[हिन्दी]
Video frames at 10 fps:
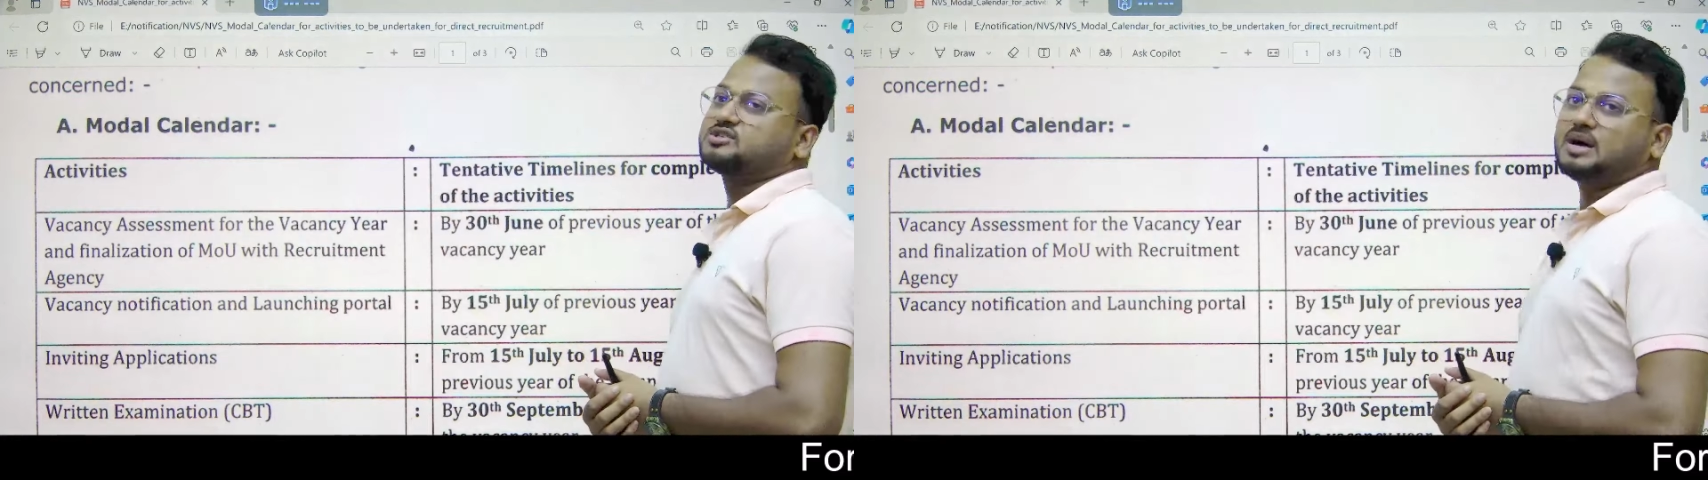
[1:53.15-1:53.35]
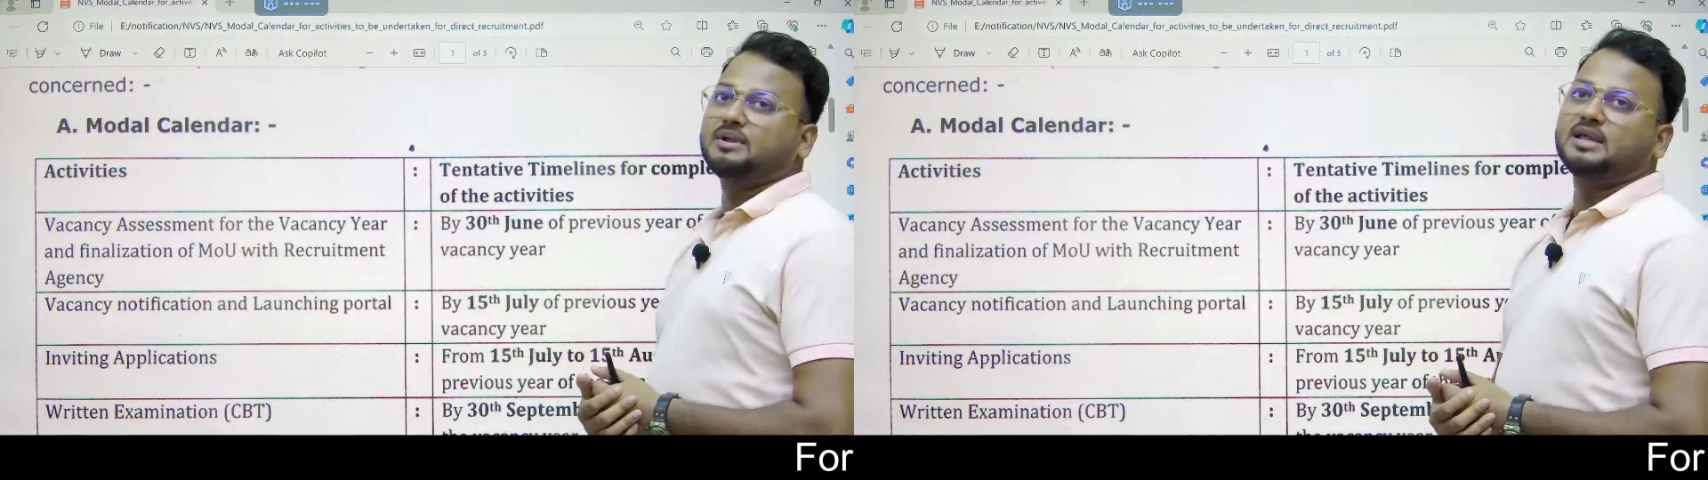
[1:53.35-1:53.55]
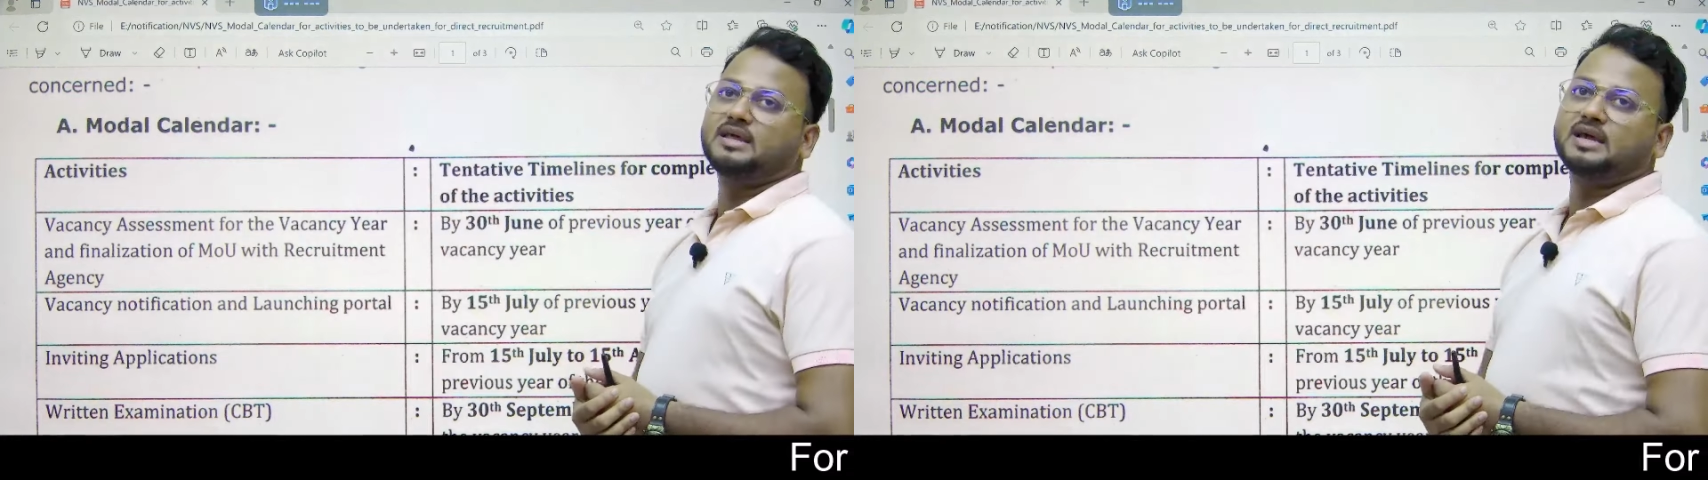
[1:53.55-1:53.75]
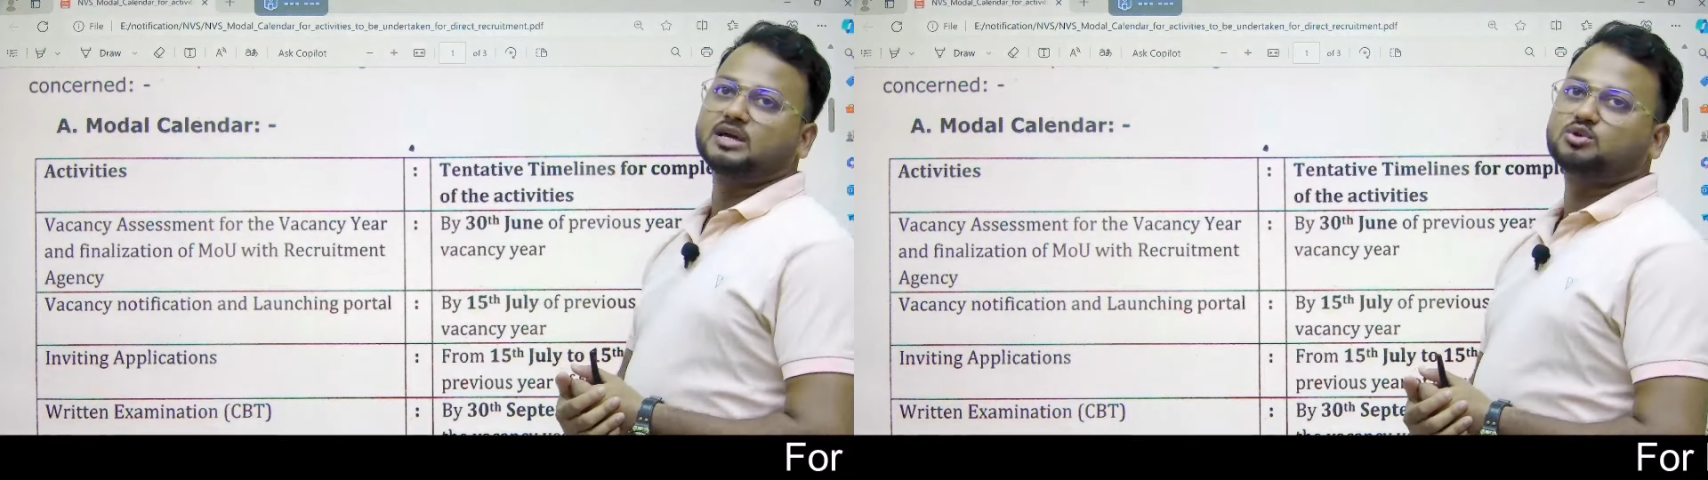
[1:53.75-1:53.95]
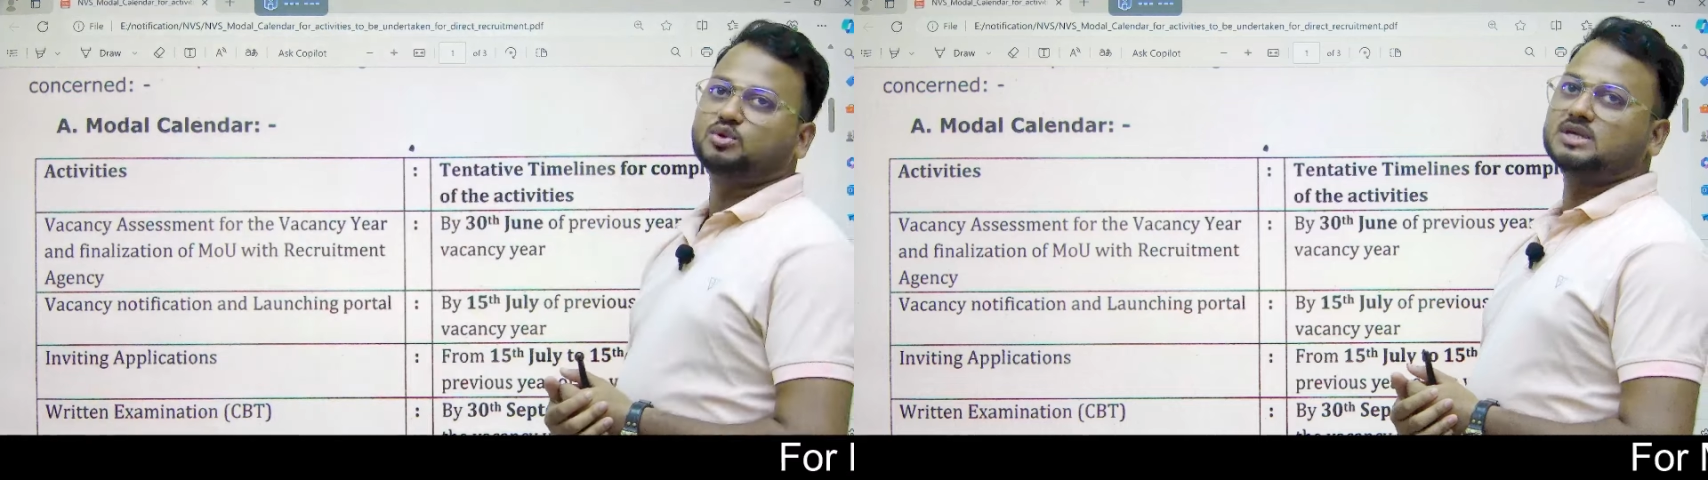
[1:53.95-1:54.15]
शामिल किया
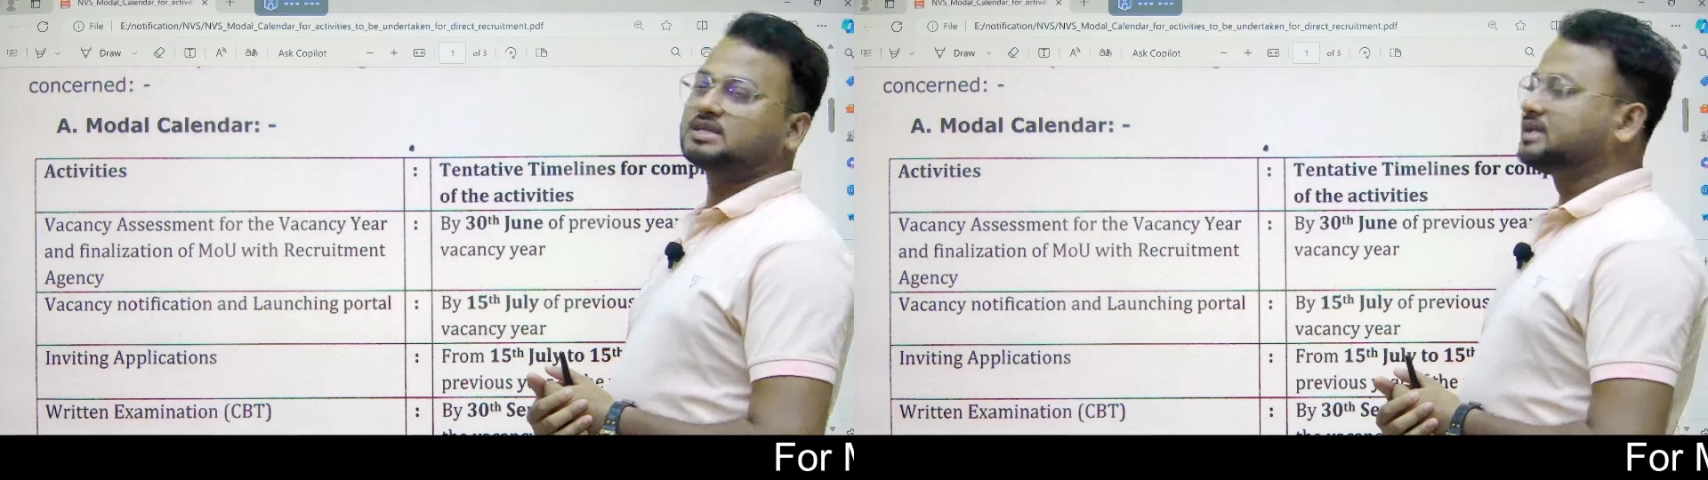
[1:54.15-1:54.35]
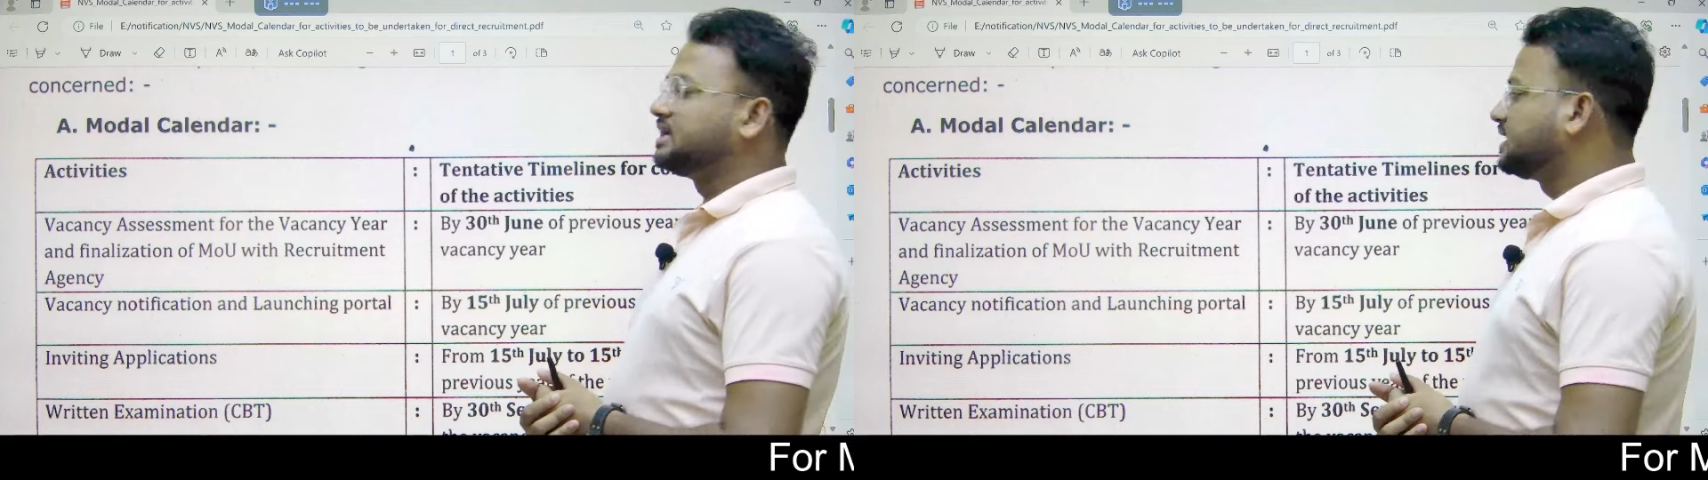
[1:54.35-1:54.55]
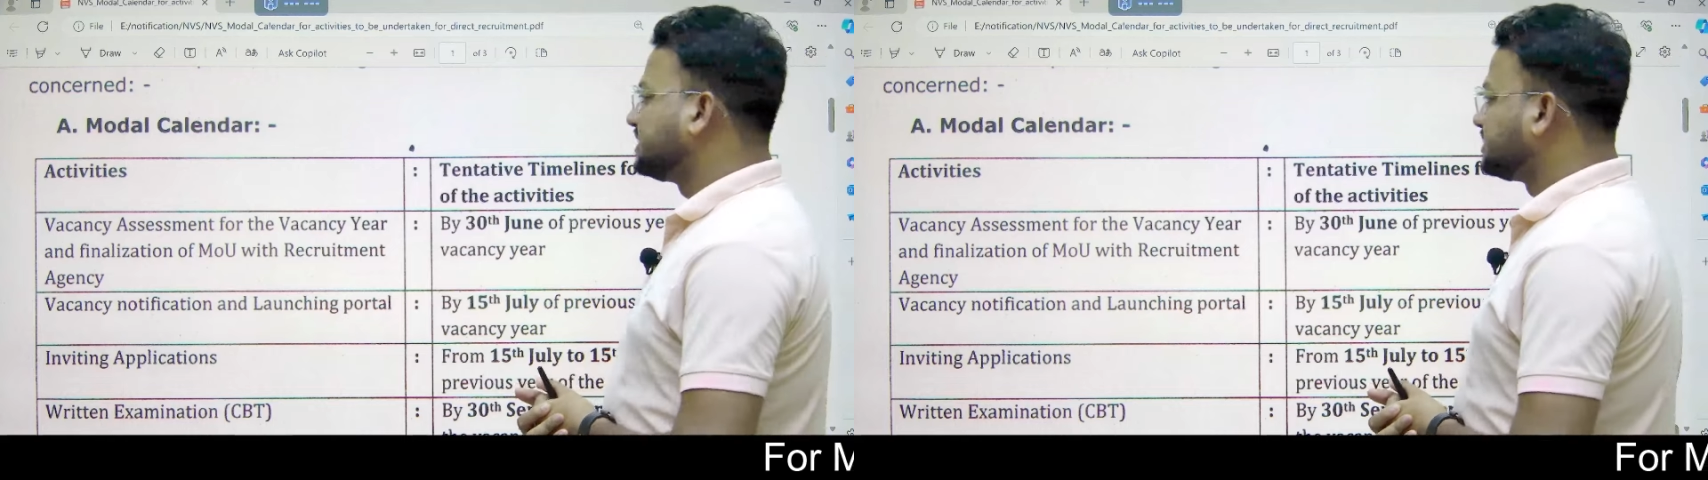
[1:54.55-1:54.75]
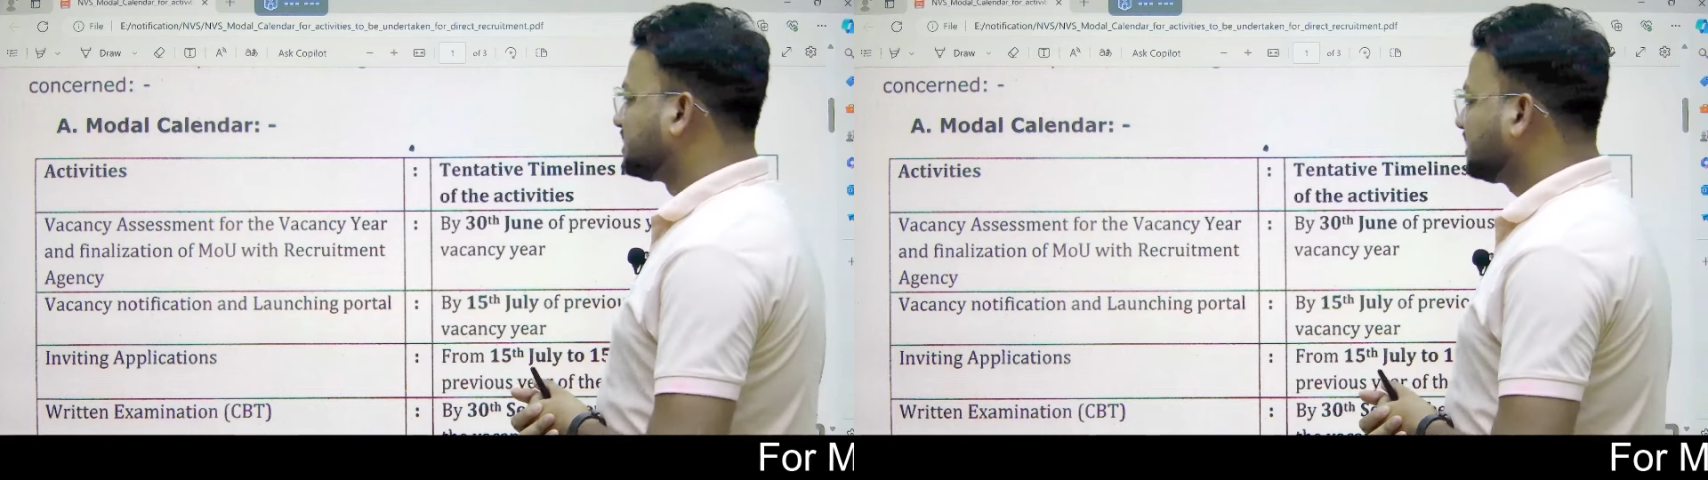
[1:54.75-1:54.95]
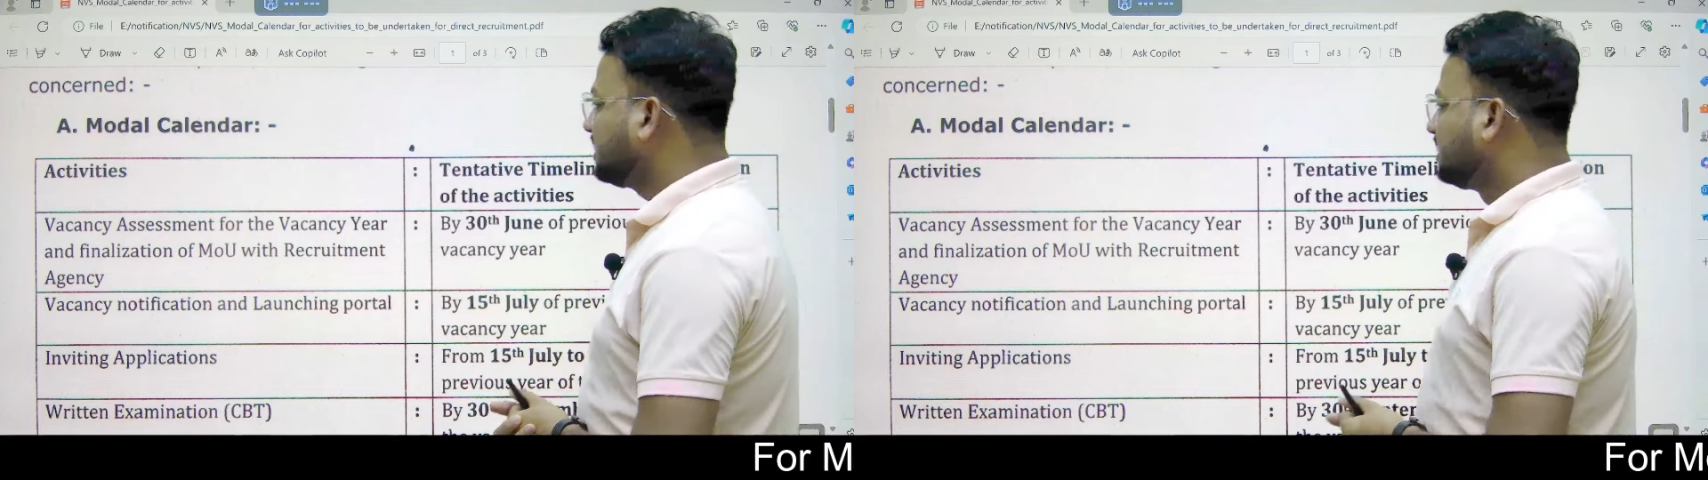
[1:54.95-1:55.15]
है थोड़ा सा देख लेते
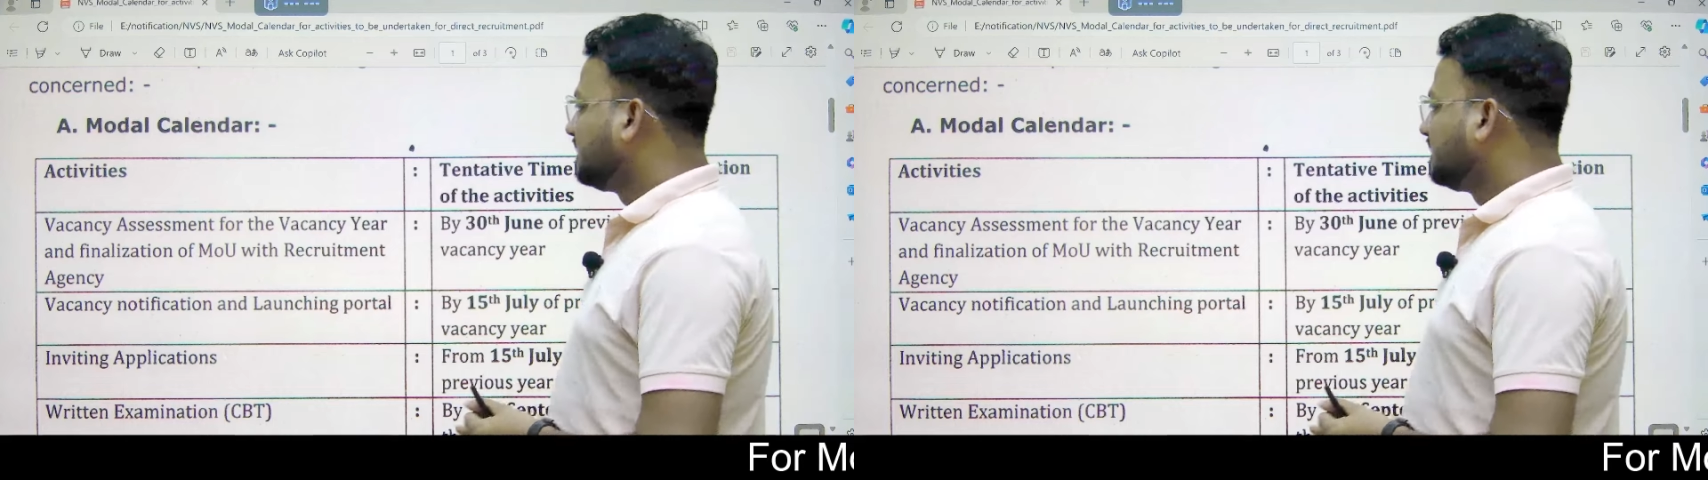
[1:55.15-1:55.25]
हैं